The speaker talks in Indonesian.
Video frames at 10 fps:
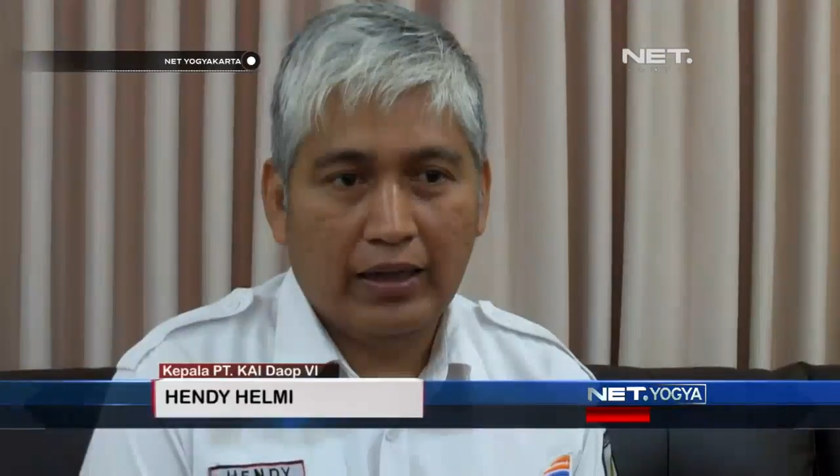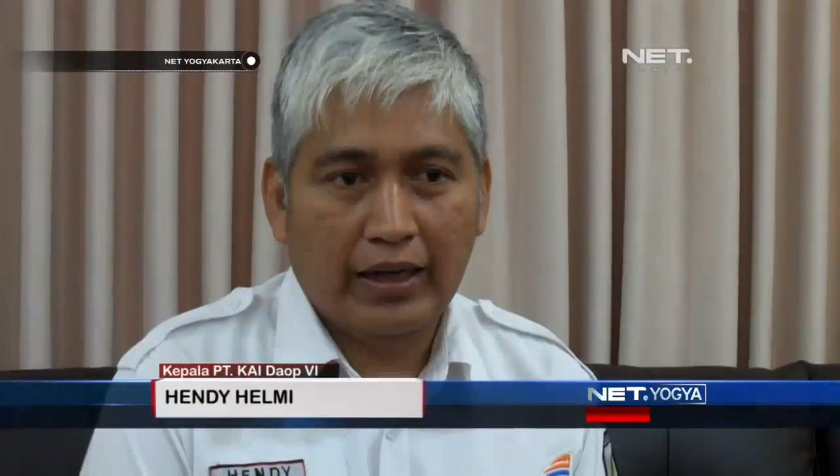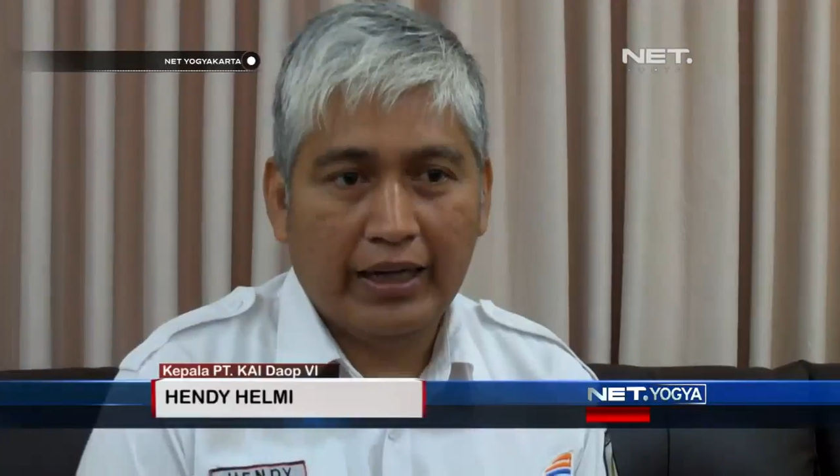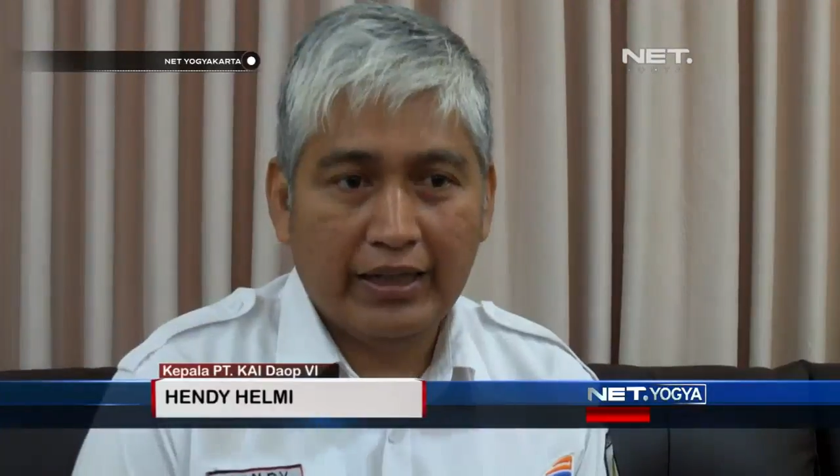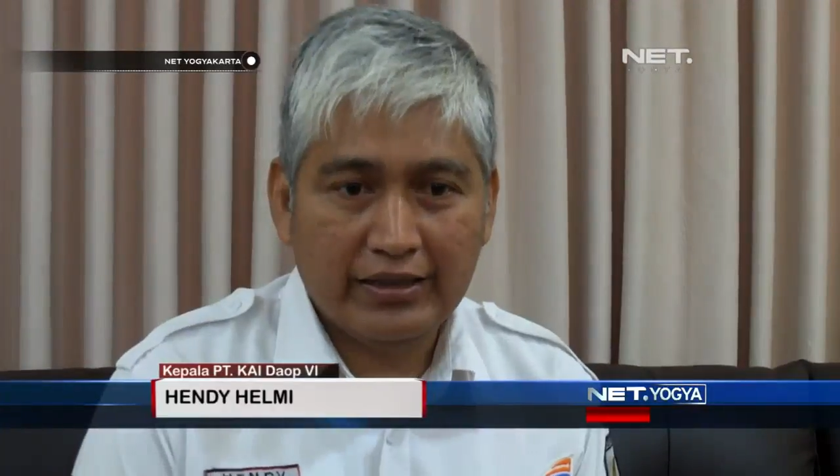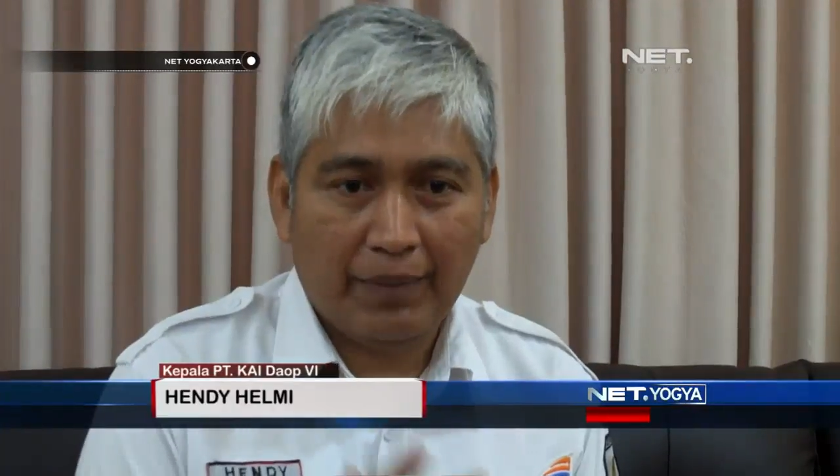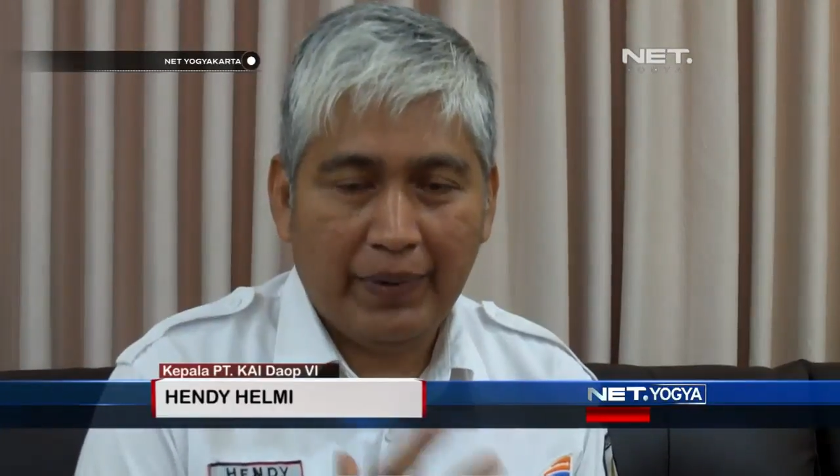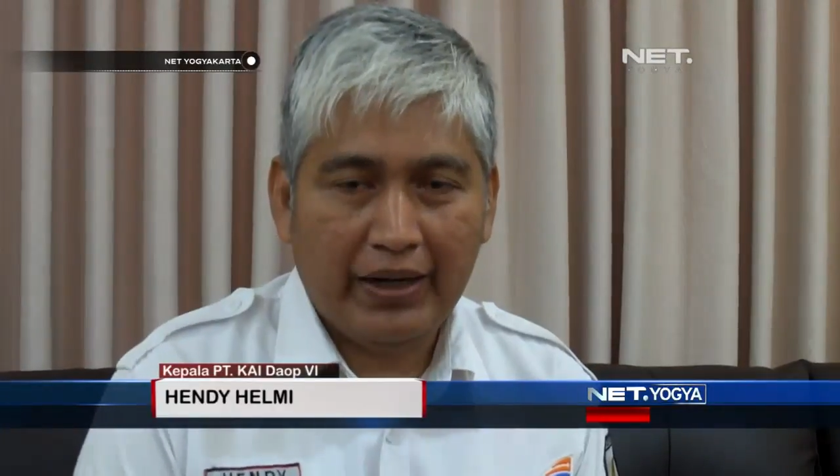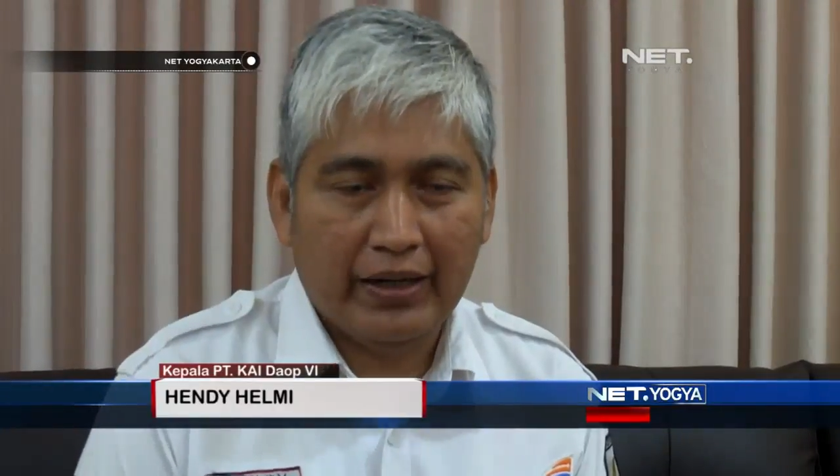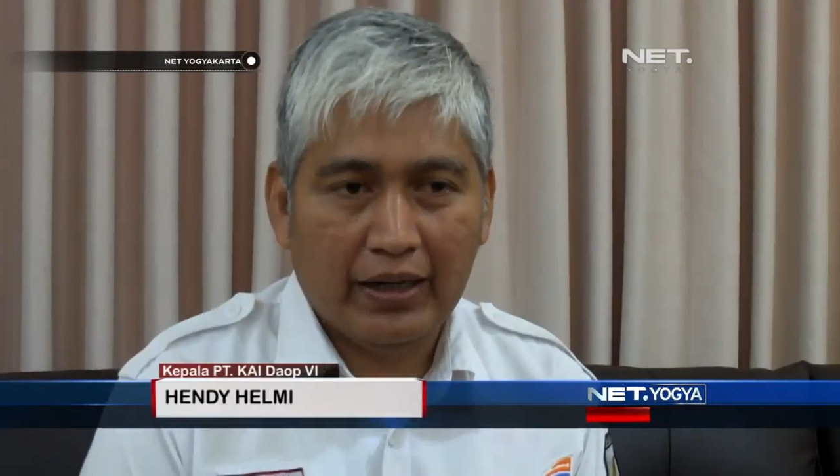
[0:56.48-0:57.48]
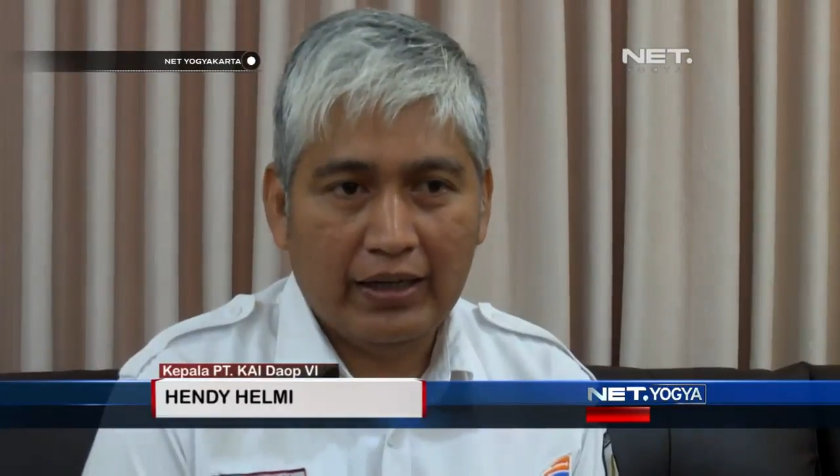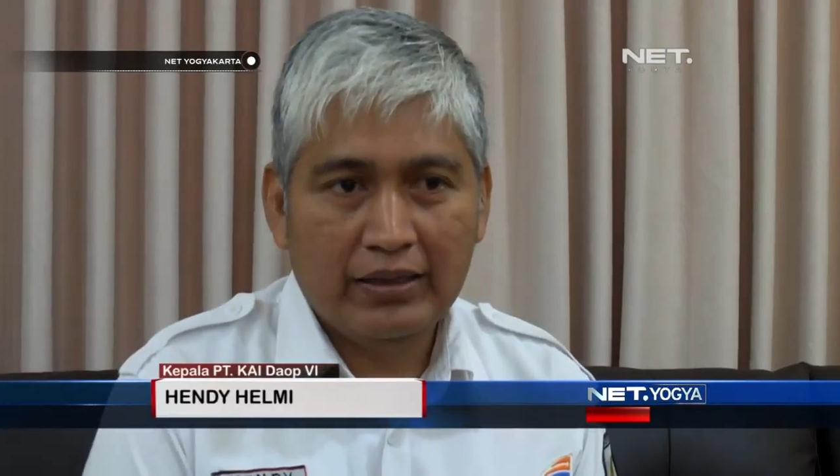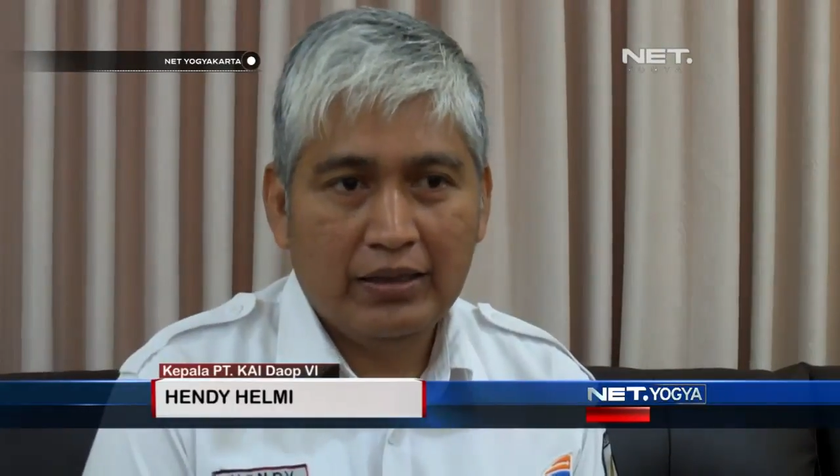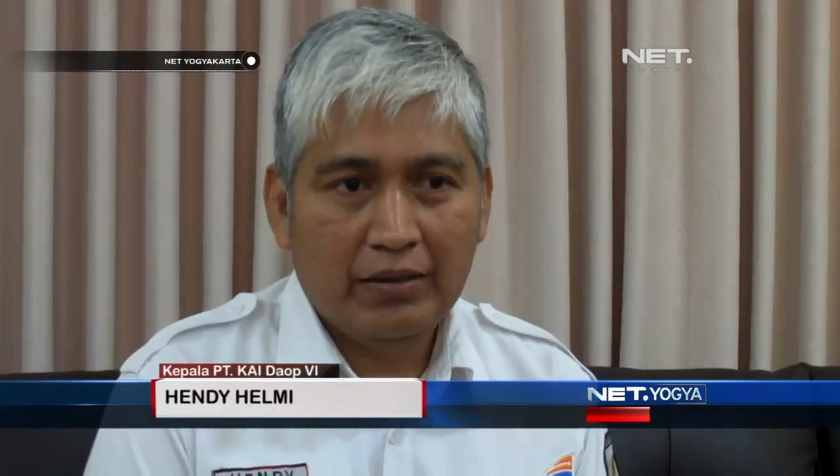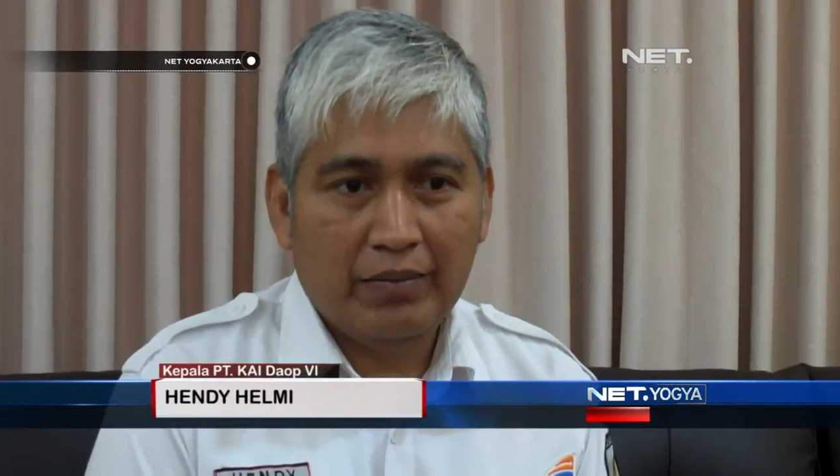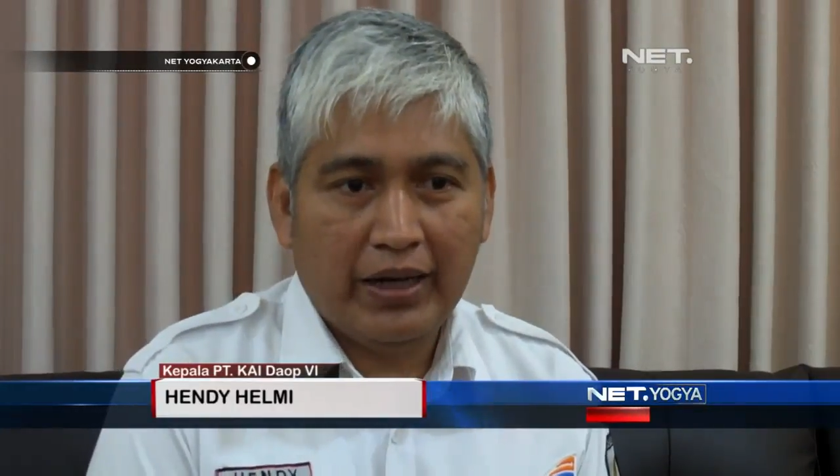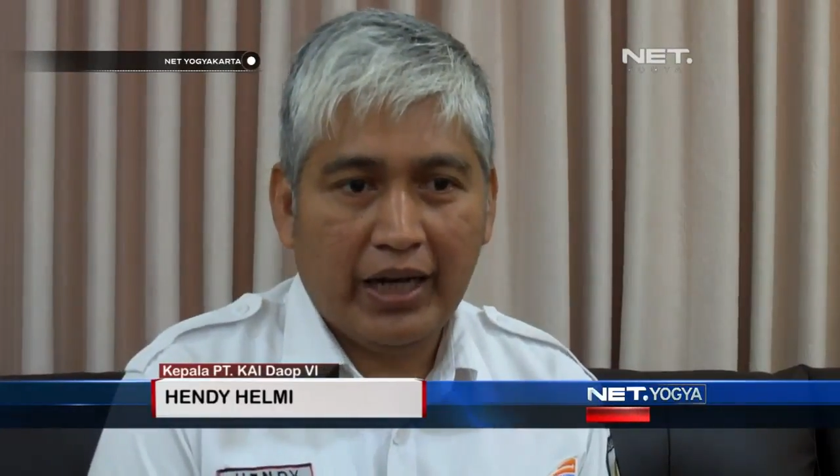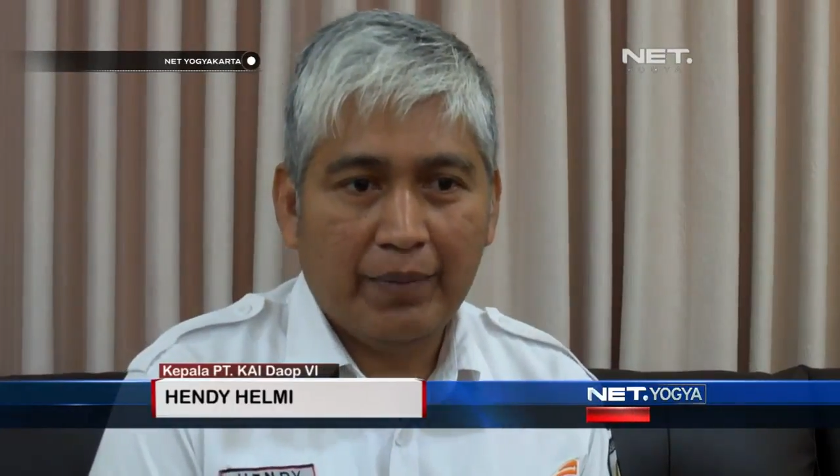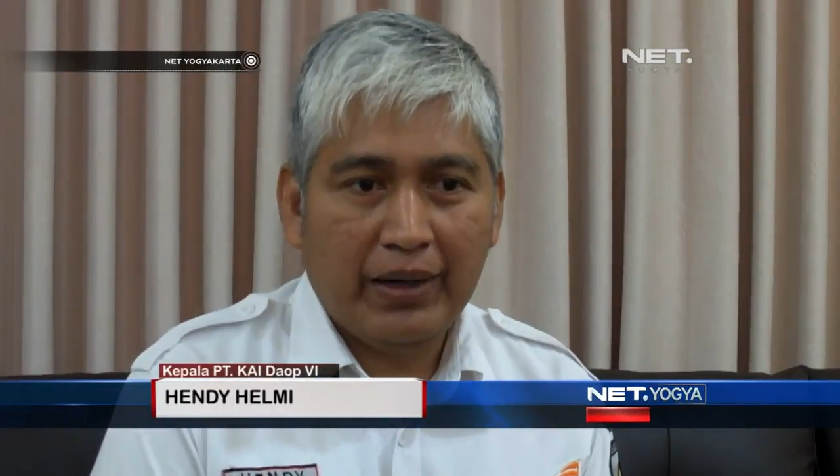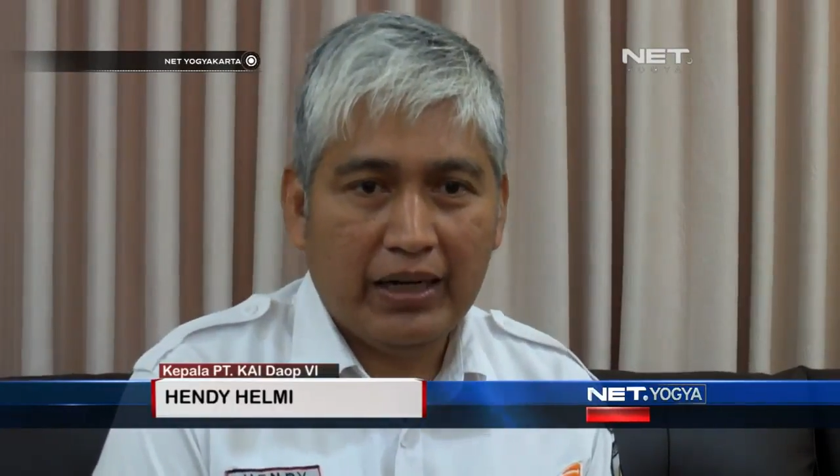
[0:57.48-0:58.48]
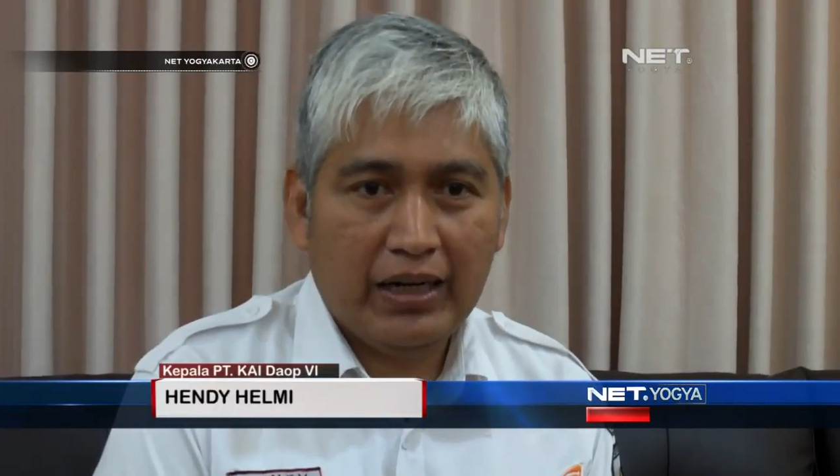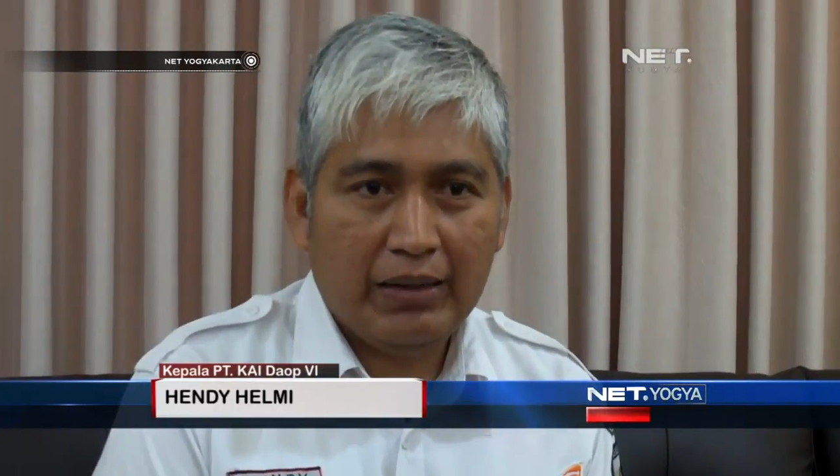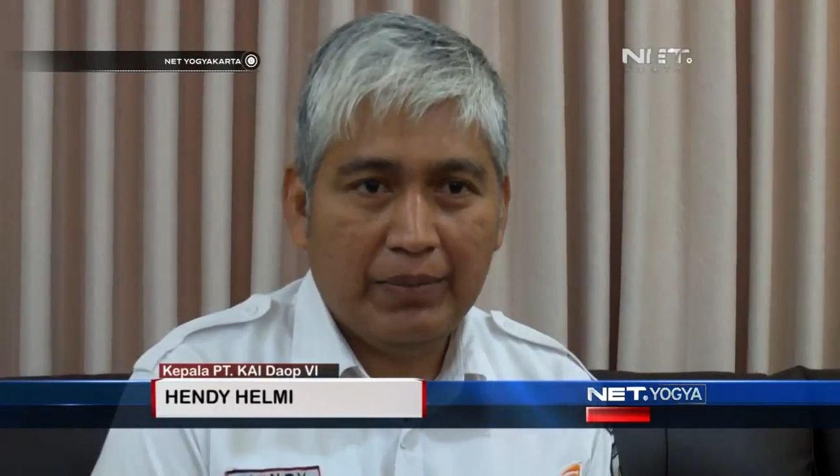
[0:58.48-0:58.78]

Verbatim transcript: ingin capai adalah bagaimana